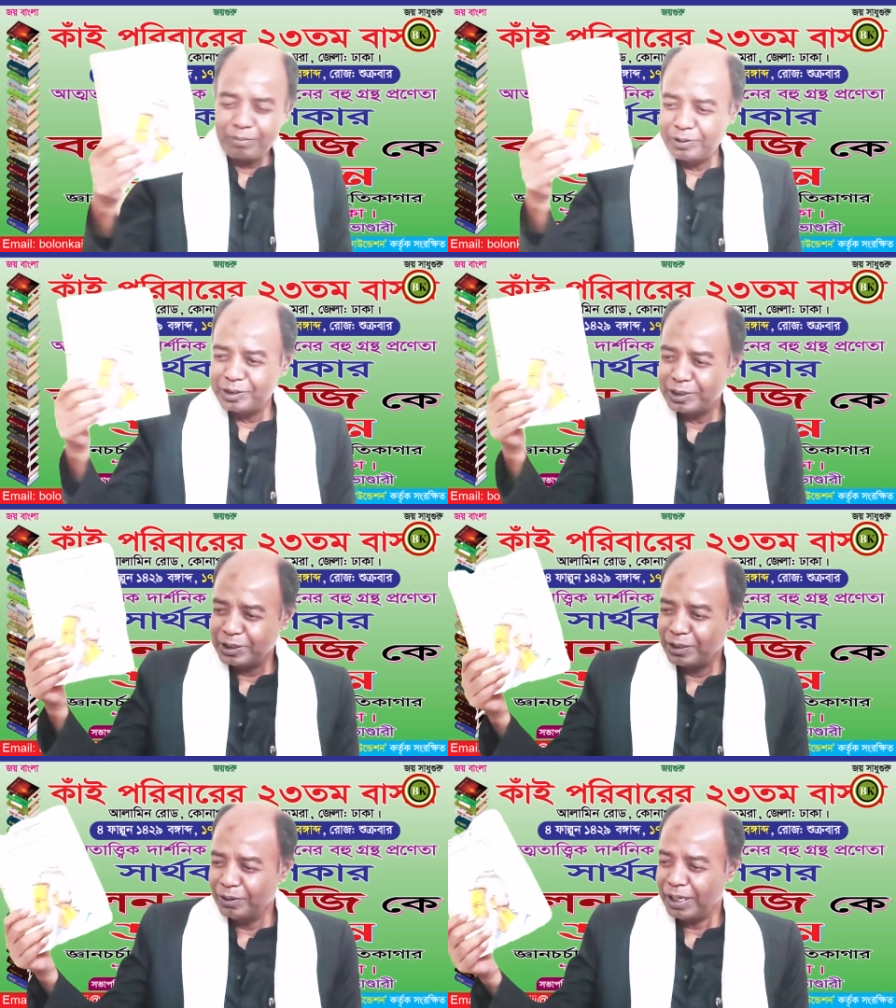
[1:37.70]
এক পিসি
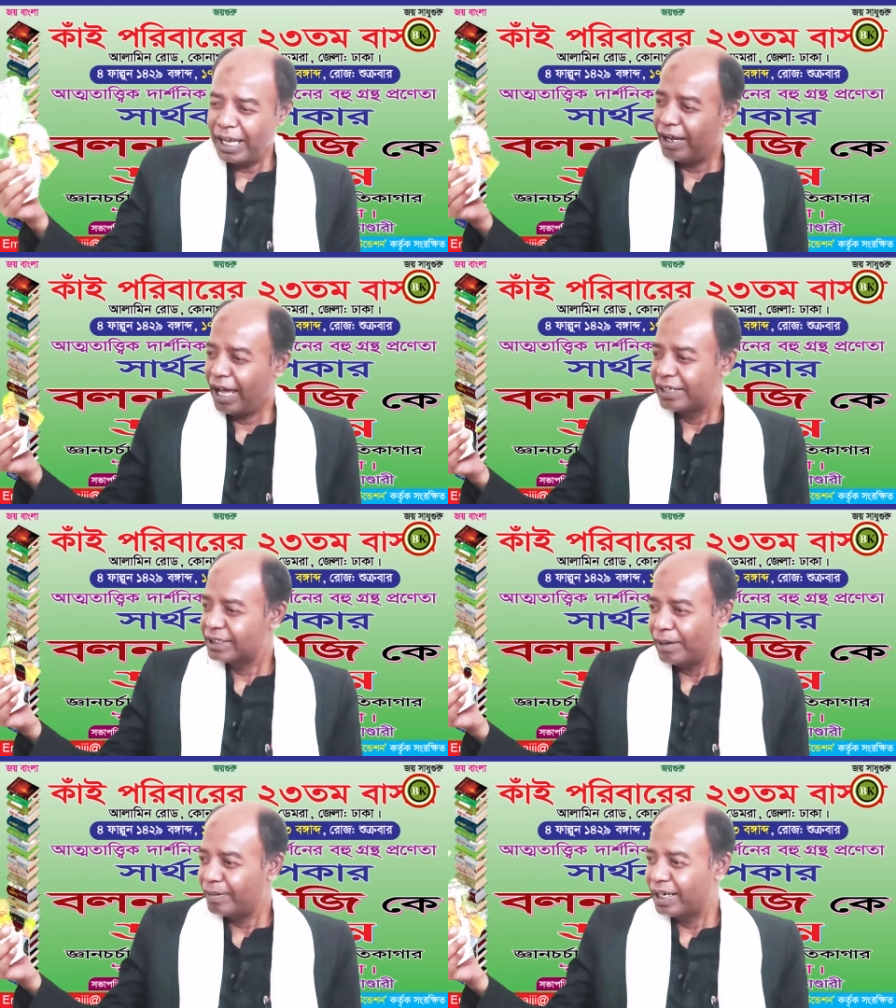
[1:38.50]
ছিল আর
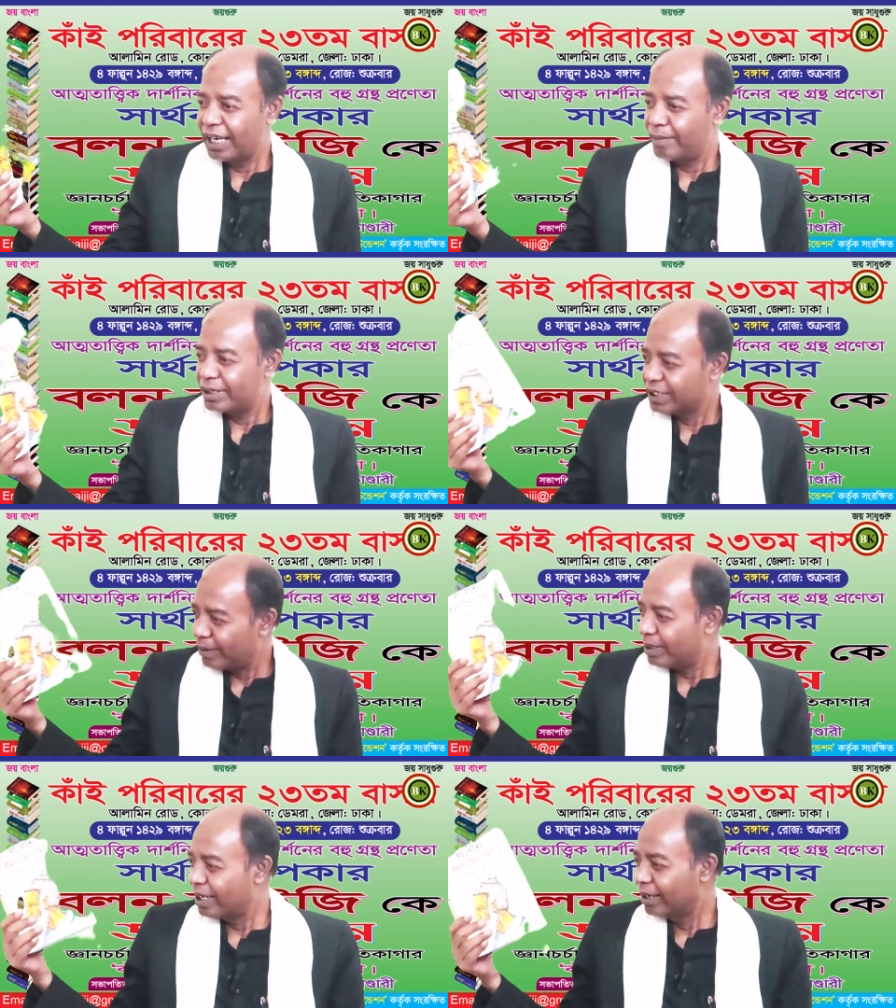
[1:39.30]
সাবান নাই আবার
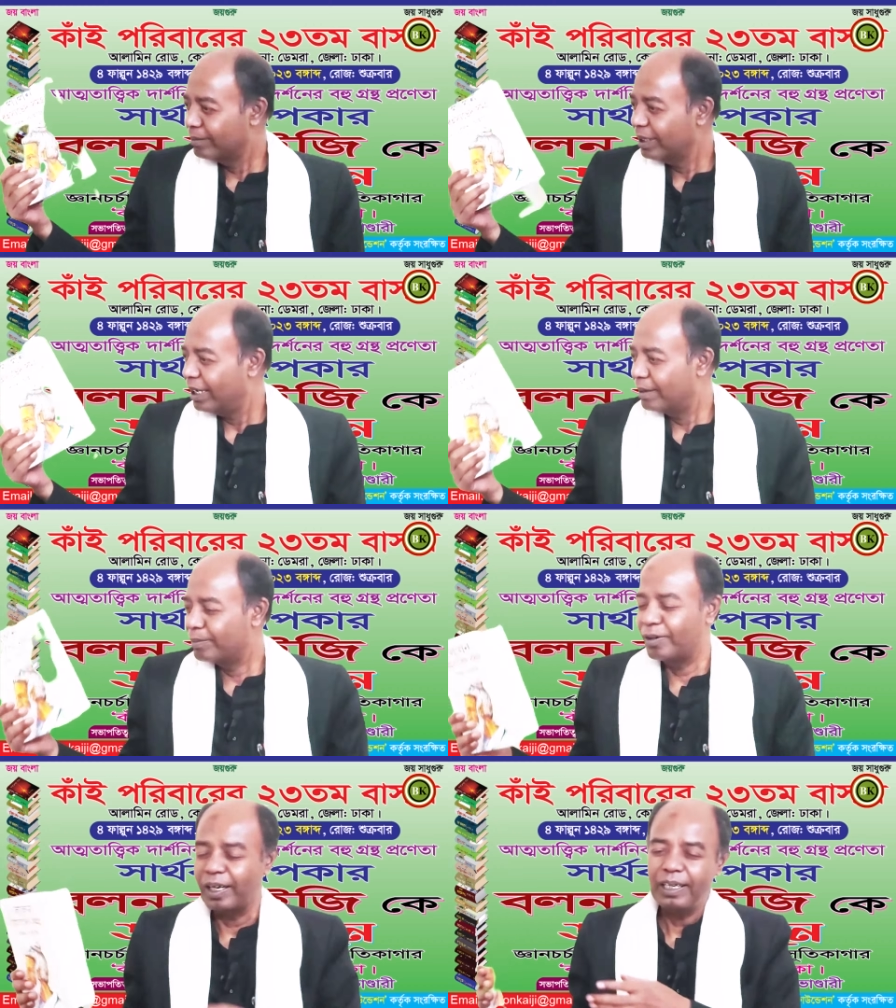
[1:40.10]
সাবান লাগবে
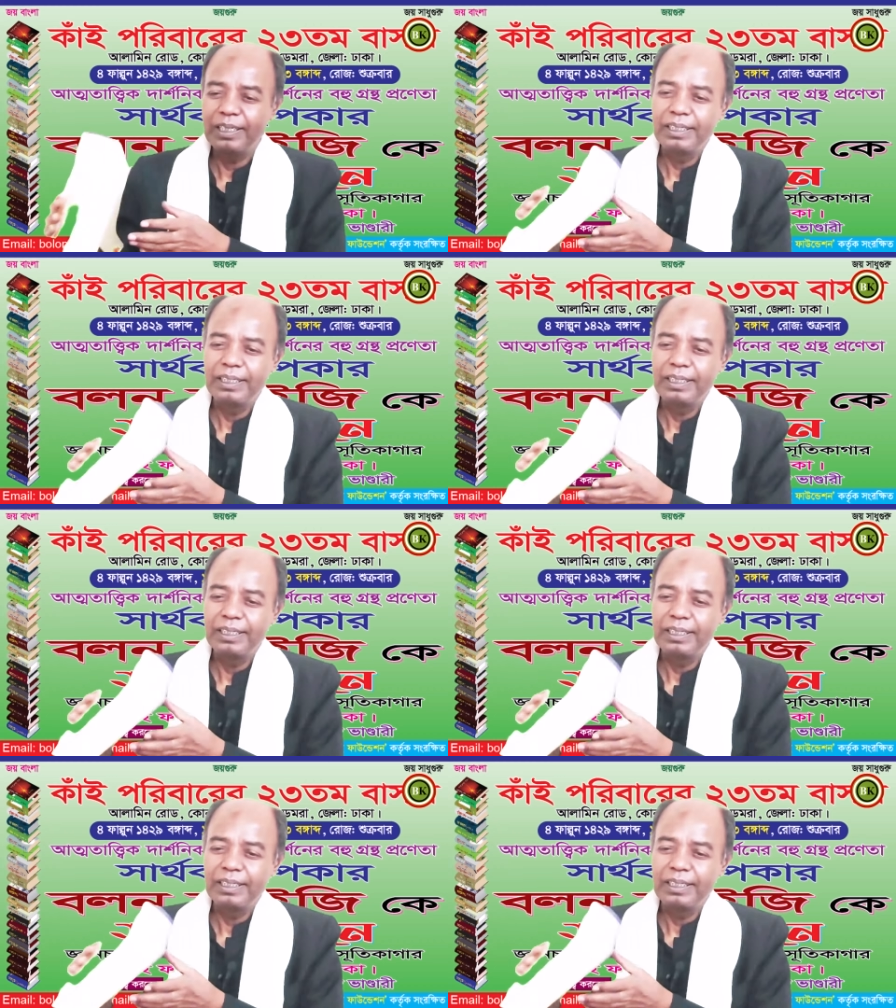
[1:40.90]
এরপরে